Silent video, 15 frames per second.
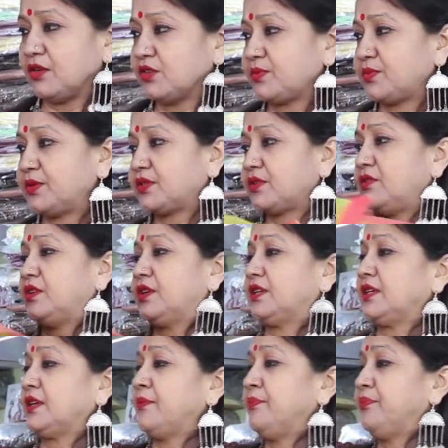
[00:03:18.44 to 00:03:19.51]
ব্লাউজ পিস হলো
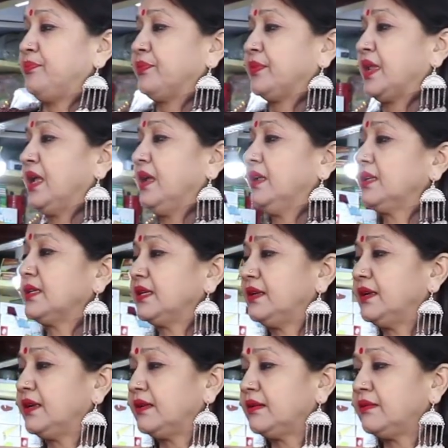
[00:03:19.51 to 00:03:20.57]
এটা আচ্ছা
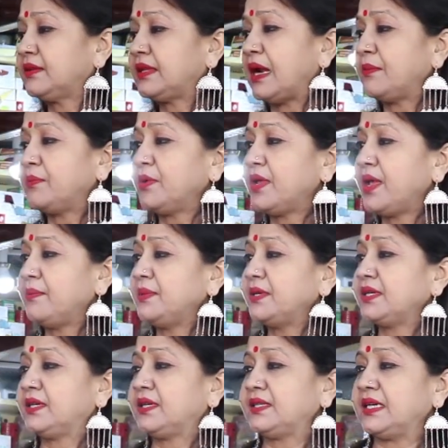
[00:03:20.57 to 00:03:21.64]
তারপরে আমি
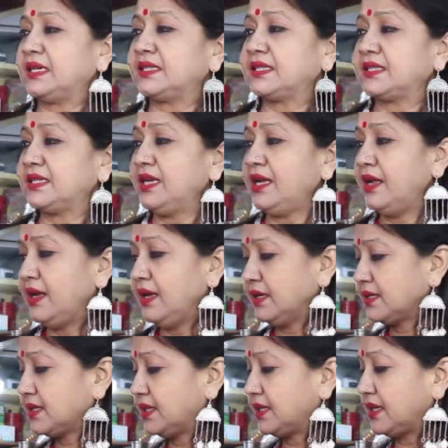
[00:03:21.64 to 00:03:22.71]
যেটা যাচ্ছি
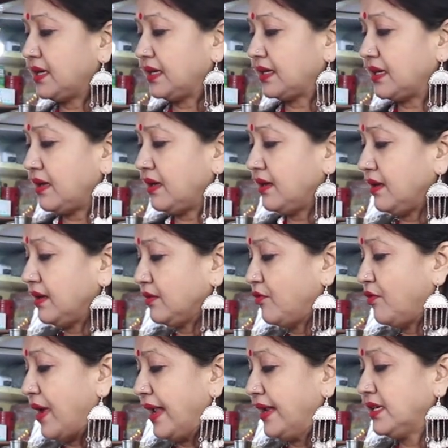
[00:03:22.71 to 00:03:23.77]
সেটা একটা
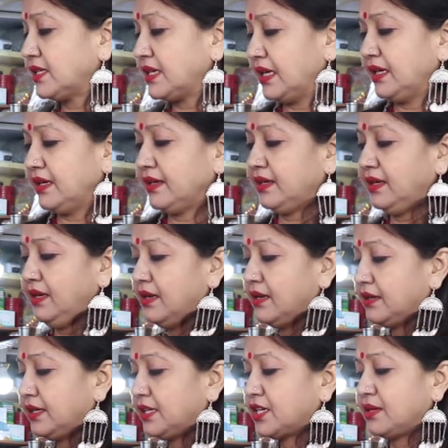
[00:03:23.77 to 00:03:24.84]
হোয়াইট কালারের
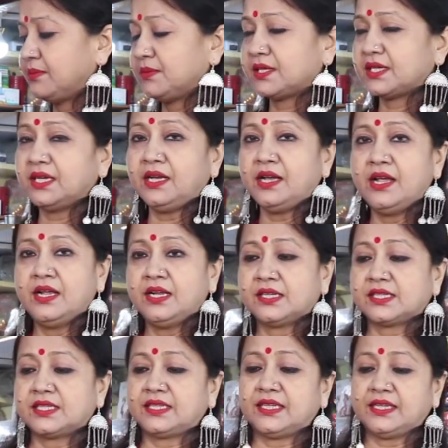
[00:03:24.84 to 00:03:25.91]
রেশম চেক
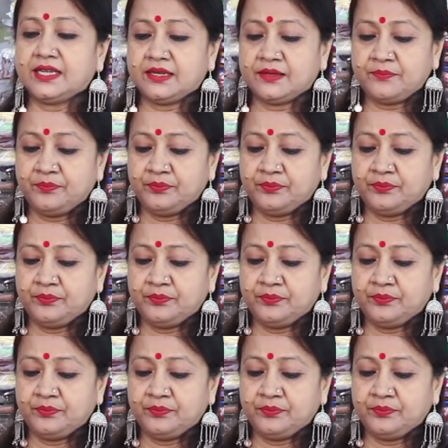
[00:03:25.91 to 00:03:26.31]
সেটাকে